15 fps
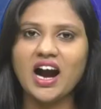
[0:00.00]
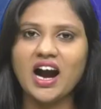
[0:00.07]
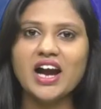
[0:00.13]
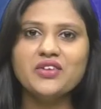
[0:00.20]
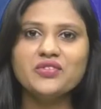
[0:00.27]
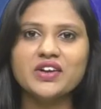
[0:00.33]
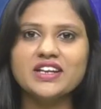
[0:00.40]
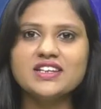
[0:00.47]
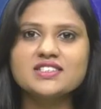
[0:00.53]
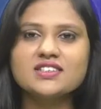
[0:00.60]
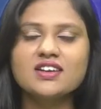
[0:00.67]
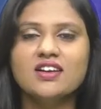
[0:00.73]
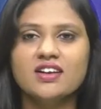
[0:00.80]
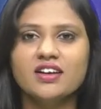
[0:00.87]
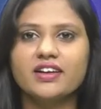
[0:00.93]
హాయ్ ఫ్రెండ్స్
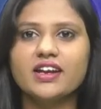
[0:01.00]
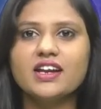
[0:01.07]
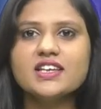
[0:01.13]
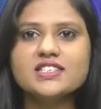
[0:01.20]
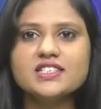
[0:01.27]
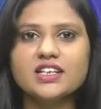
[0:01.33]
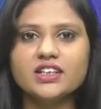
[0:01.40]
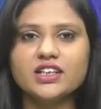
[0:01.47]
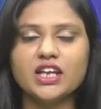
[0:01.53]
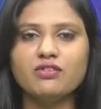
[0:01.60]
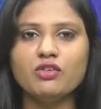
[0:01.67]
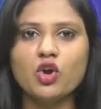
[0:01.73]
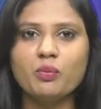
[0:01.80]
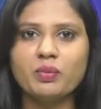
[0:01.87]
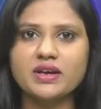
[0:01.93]
రియల్ ఎస్టేట్
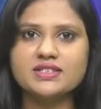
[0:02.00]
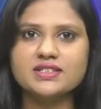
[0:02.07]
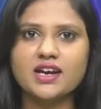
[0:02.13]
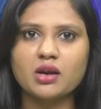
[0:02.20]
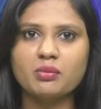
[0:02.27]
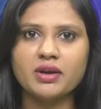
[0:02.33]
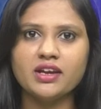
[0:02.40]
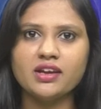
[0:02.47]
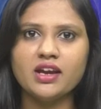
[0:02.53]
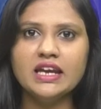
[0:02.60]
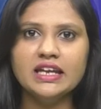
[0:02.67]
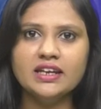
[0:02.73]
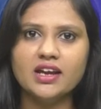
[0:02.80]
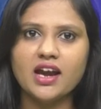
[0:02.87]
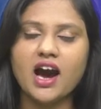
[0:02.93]
టీవీలో ప్రసారమయ్యే
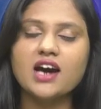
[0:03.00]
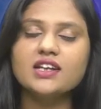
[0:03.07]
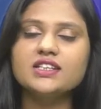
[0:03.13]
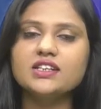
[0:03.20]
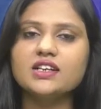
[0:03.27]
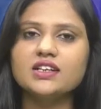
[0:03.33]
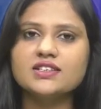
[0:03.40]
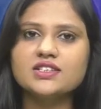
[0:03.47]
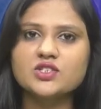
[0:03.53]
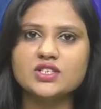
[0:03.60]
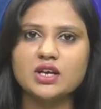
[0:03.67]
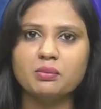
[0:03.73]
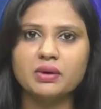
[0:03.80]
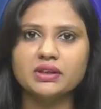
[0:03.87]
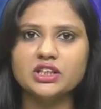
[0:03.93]
ఈ ఆర్టికల్కు
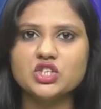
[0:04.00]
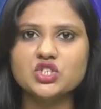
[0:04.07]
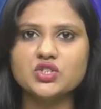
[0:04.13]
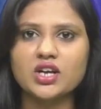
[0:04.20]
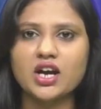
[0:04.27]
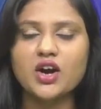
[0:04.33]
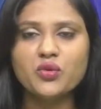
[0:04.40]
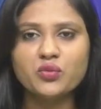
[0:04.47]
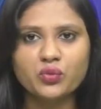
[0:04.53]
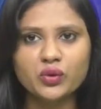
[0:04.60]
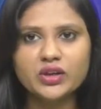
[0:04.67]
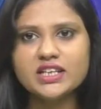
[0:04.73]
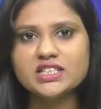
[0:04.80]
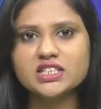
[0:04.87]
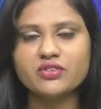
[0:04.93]
సంబంధించిన
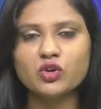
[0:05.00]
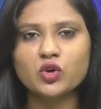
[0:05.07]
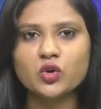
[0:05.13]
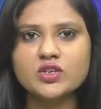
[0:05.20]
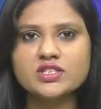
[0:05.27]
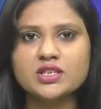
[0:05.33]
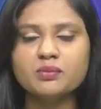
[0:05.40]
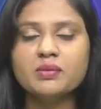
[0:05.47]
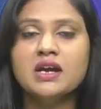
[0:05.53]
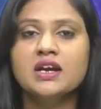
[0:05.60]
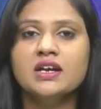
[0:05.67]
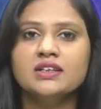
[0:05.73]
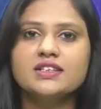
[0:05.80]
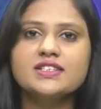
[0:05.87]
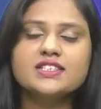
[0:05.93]
ఫుల్ ఇంటర్వ్యూ కోసం
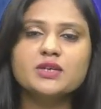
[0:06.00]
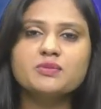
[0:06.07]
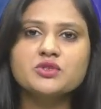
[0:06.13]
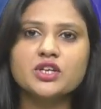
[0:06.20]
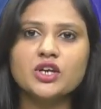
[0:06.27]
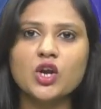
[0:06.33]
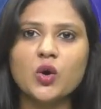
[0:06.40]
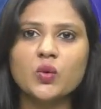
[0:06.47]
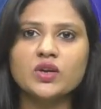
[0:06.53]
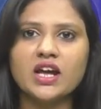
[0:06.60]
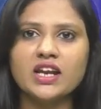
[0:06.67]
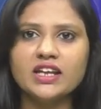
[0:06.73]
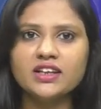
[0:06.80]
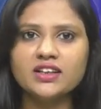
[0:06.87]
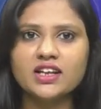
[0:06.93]
డిస్క్రిప్షన్లో
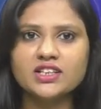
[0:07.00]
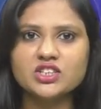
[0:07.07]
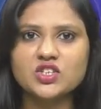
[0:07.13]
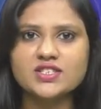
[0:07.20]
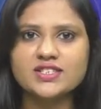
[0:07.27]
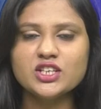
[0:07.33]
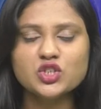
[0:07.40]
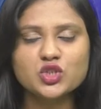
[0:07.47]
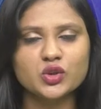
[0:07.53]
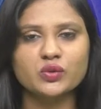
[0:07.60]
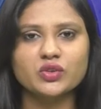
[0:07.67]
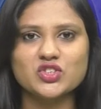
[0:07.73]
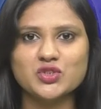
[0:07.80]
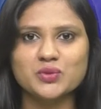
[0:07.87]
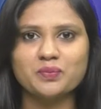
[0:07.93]
ఉన్న లింక్ క్లిక్ చేసి
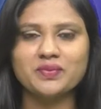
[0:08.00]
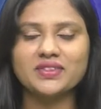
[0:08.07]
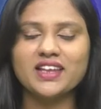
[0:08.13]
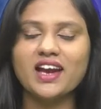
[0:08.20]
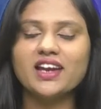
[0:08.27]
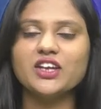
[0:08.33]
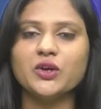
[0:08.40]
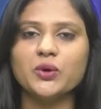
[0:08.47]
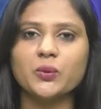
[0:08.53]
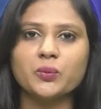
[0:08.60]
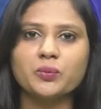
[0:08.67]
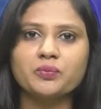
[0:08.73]
చూడవచ్చు థ్యాంక్ యూ